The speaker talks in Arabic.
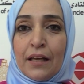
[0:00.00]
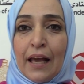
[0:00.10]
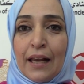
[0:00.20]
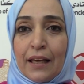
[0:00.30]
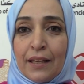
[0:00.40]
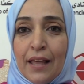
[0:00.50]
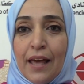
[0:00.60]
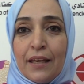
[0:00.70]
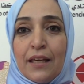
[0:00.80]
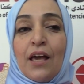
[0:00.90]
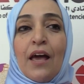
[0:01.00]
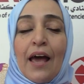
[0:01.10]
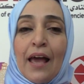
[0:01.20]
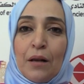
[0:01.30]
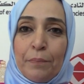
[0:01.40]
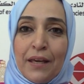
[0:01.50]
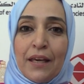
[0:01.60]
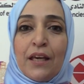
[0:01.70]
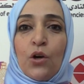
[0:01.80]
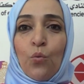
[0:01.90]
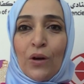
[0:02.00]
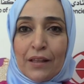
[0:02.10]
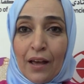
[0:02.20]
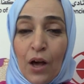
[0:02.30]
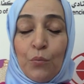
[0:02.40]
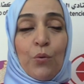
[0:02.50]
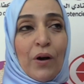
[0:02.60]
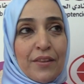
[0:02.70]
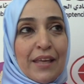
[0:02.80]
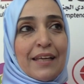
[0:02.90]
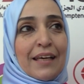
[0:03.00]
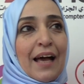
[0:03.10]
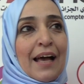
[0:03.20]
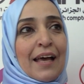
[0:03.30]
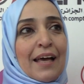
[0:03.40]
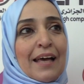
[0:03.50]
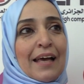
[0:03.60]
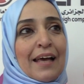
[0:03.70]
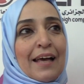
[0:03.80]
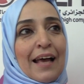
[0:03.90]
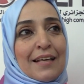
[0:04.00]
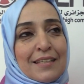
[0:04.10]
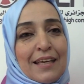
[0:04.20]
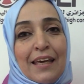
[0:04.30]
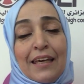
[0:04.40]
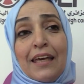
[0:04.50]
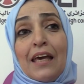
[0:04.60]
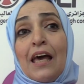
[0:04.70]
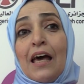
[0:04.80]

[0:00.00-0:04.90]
الغذائي البيئي والطاقوي وكذلك آه، آه، الصحي